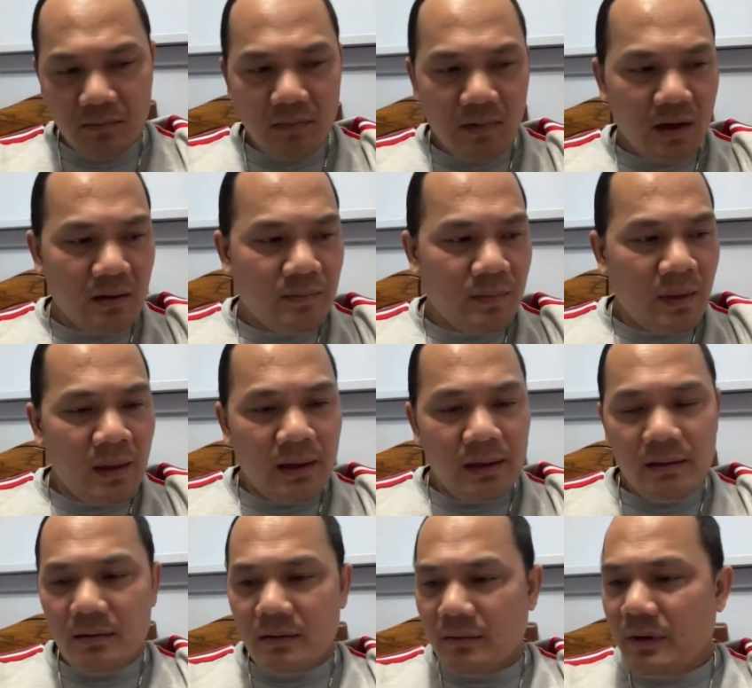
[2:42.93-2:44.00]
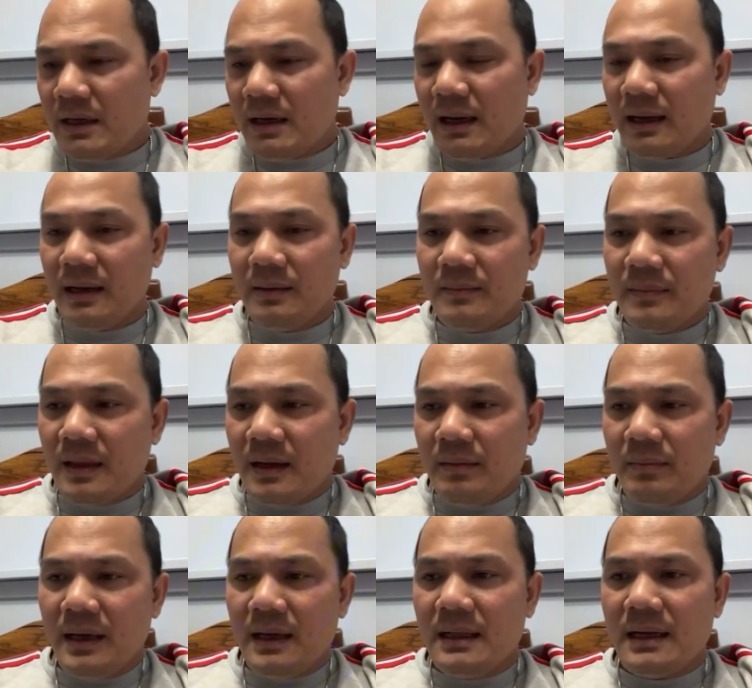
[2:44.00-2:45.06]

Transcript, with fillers: nè quay trở lại mấy cái